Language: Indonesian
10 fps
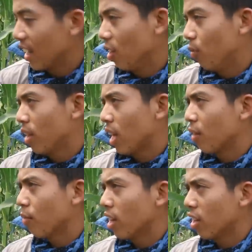gitu
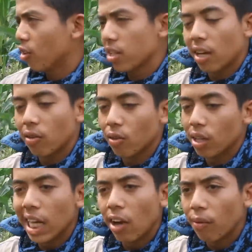petani mantep kawas anu
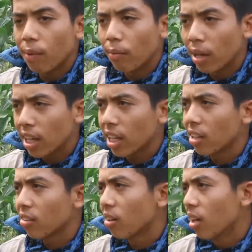digawe pabrik
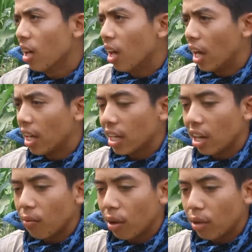gitu aya
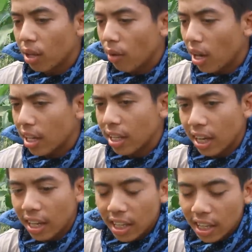digawe pabrik mah
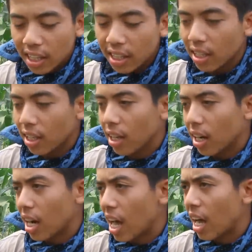enjing-enjing
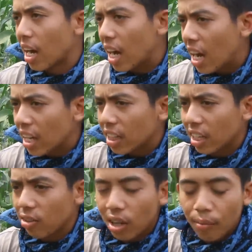kedah angkat
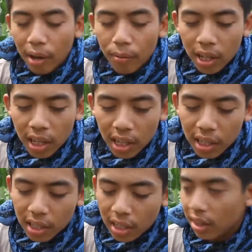gitu ke
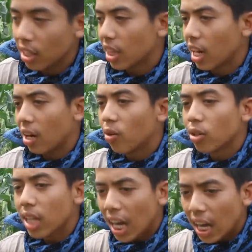pabrik teu terang
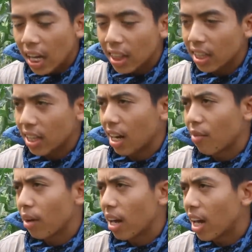hujan teu
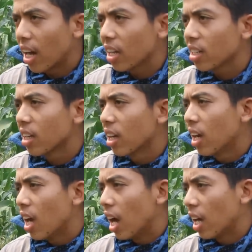terang panas
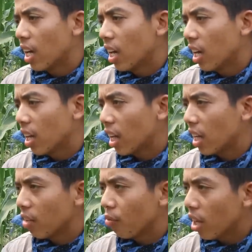ayo
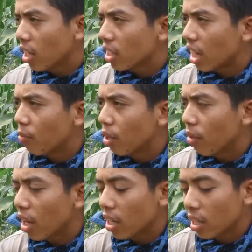tani mah cek
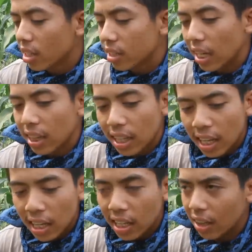abdi mah
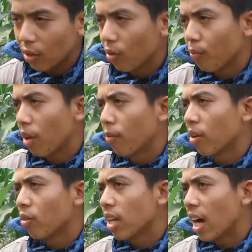santai gitu
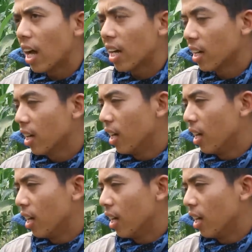pami hujan